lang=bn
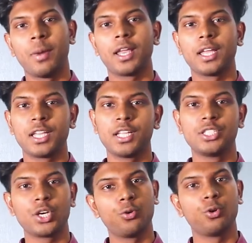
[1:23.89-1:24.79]
মার্কেটিংয়ের
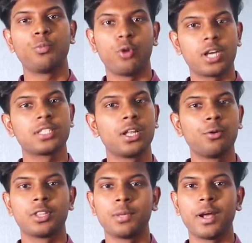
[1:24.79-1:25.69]
যে কোনো প্রোডাক্ট সেল
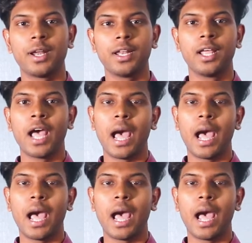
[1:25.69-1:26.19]
করতে পারেন